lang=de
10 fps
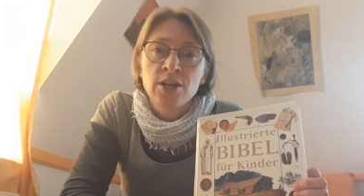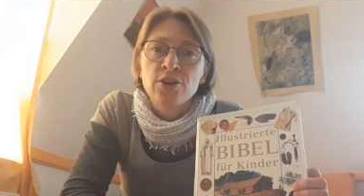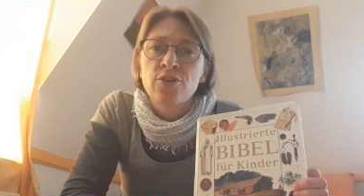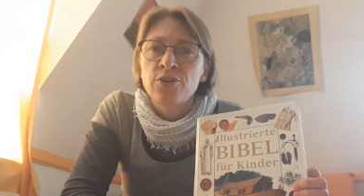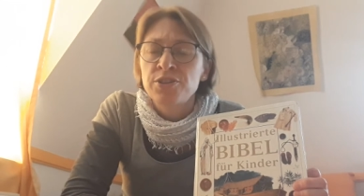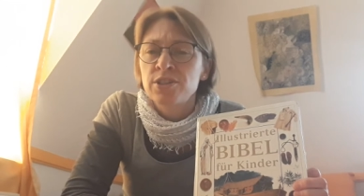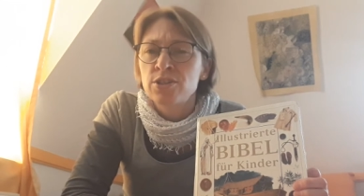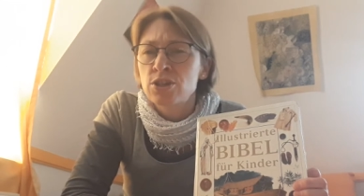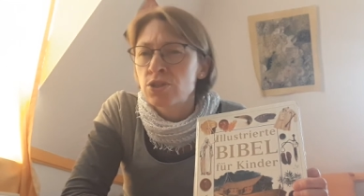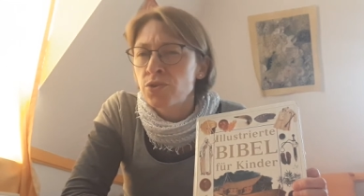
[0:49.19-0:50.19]

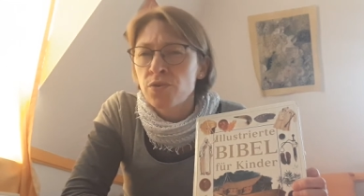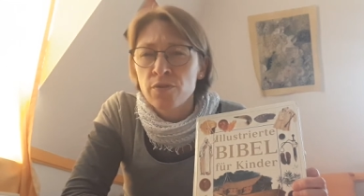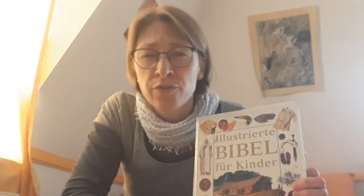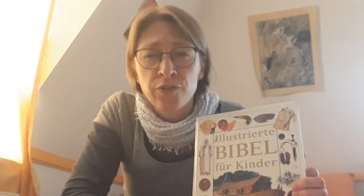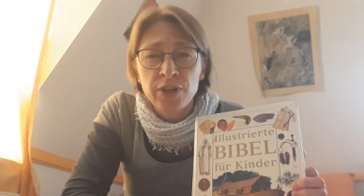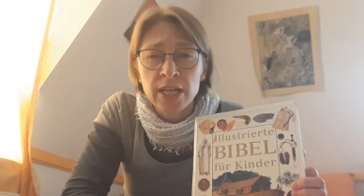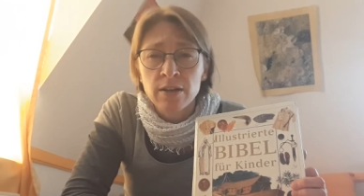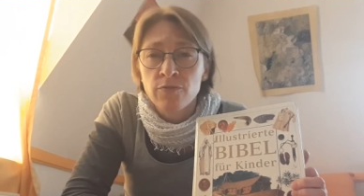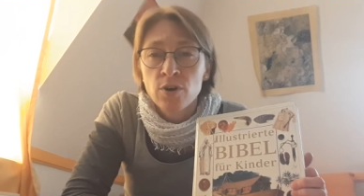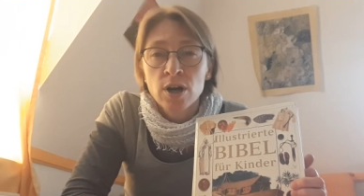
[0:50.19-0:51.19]
konnten so
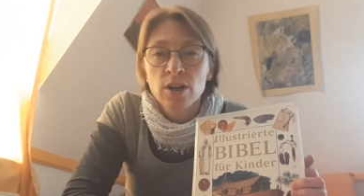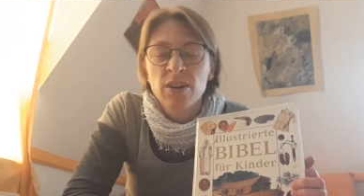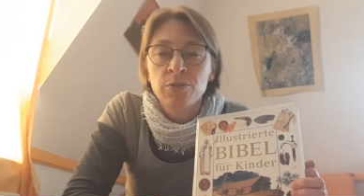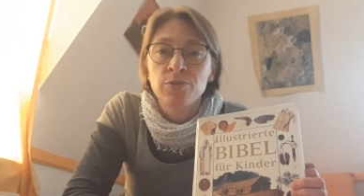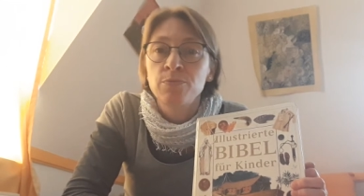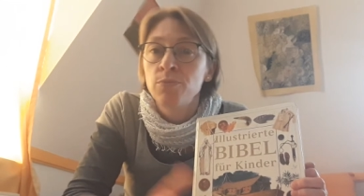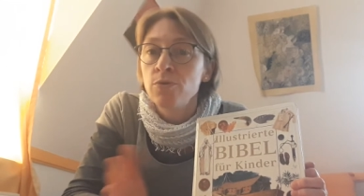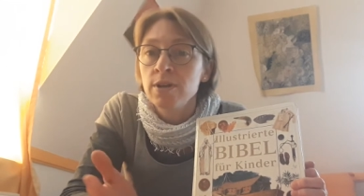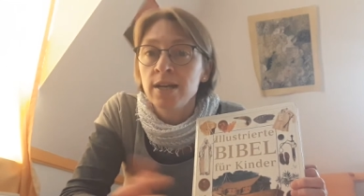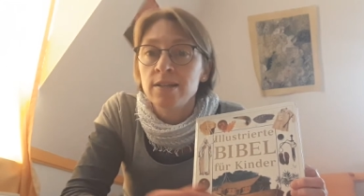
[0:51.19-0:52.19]
viele Wochen und
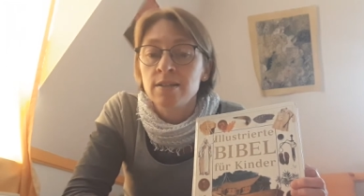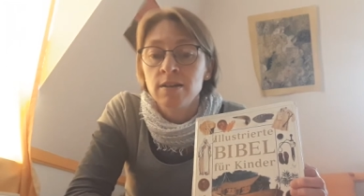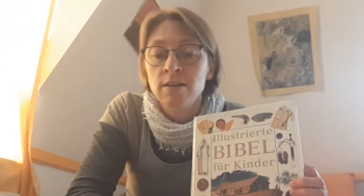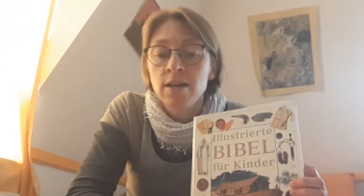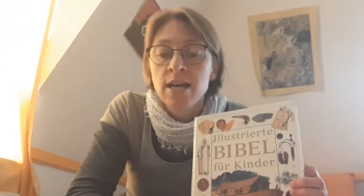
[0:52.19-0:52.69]
Monate